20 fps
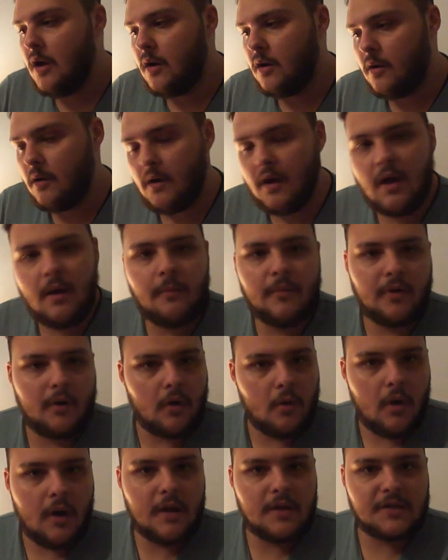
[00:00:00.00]
رائعه من
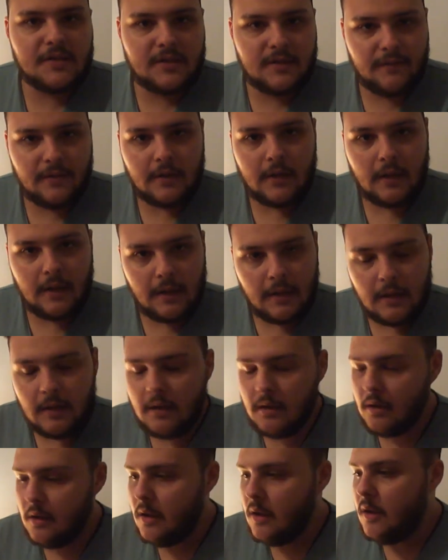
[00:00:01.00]
روائع ستيفن كينج
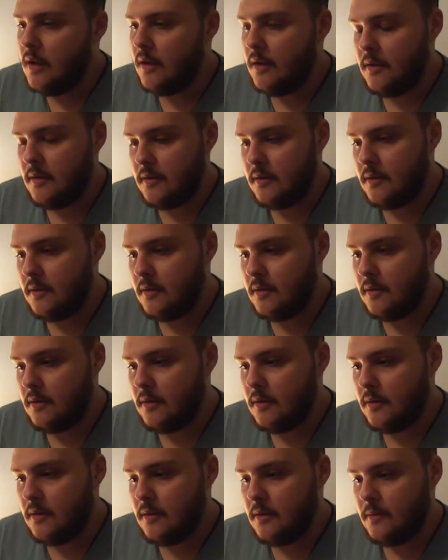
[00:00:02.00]

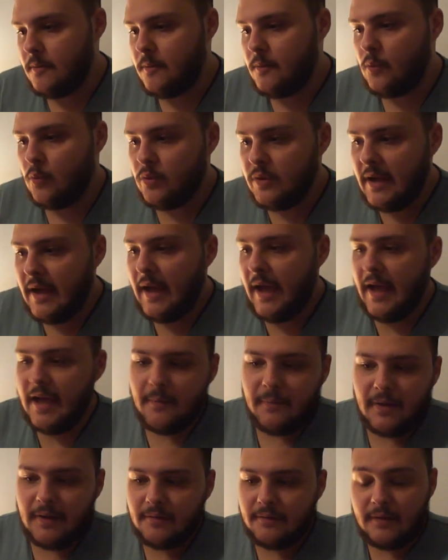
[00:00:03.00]
آه، وده
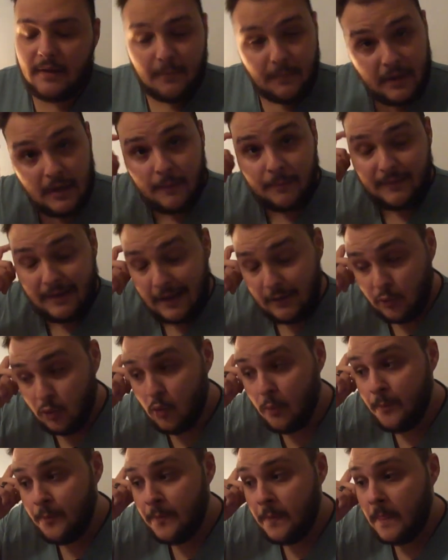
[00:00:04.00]
هيبقى التكمله
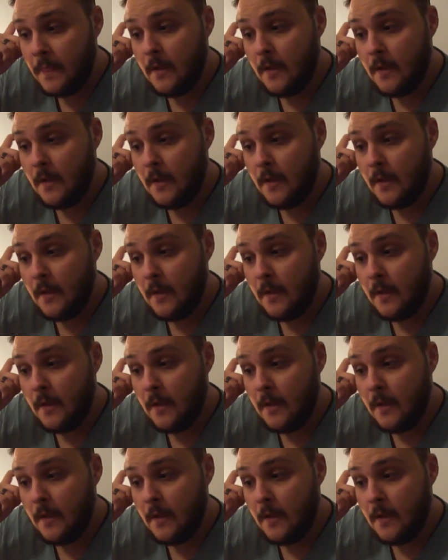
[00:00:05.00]
بتاعته